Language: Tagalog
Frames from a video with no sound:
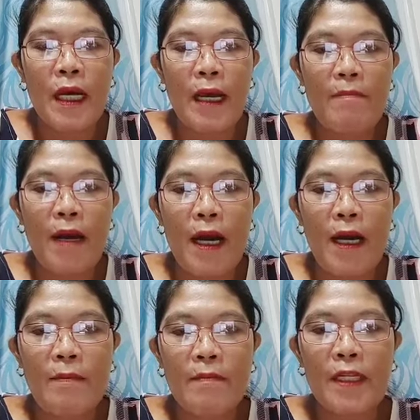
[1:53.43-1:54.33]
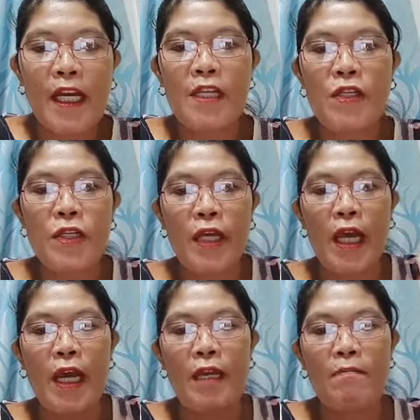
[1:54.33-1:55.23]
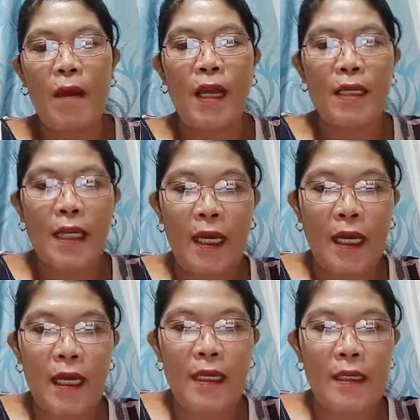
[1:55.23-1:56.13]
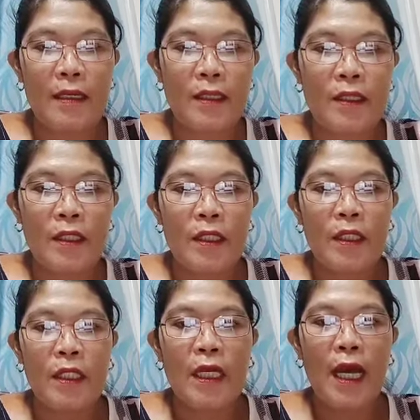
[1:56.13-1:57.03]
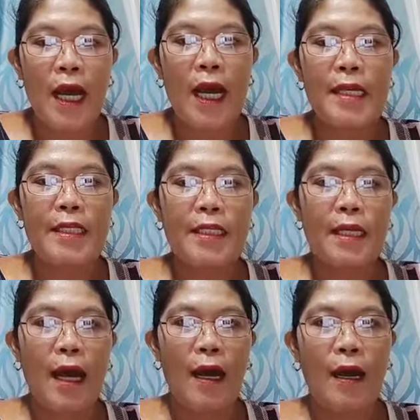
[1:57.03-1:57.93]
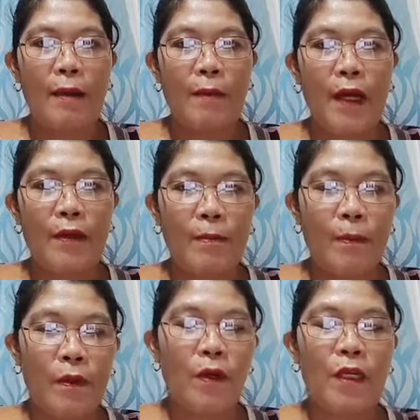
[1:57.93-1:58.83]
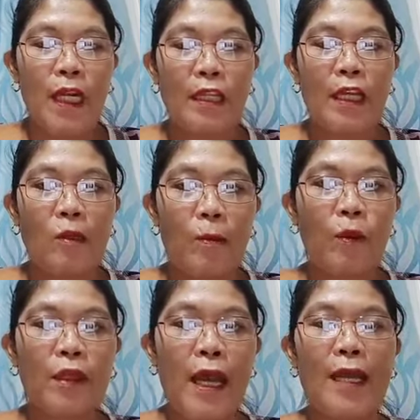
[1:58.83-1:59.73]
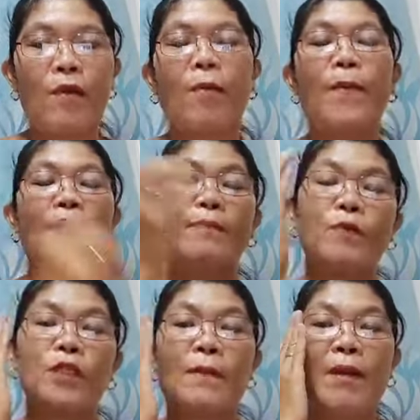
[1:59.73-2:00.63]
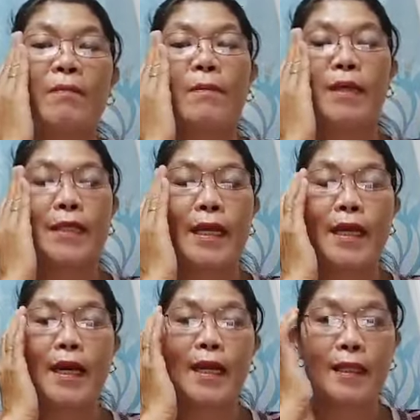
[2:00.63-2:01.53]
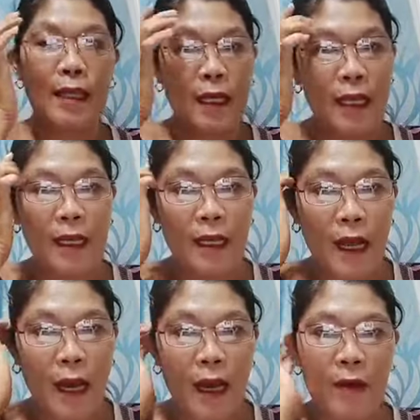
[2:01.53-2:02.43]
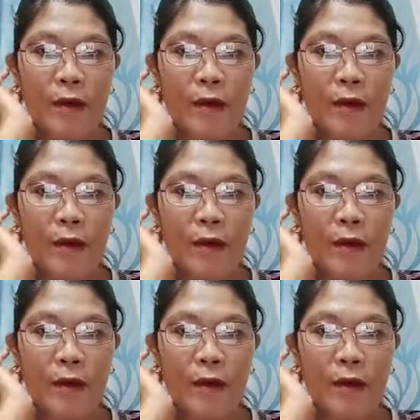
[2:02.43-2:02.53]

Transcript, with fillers: Kay Ma'am Kinshien Balken. Guys, um, ngayon po, nandito po tayo para po sa pagbabasa ng ating uh,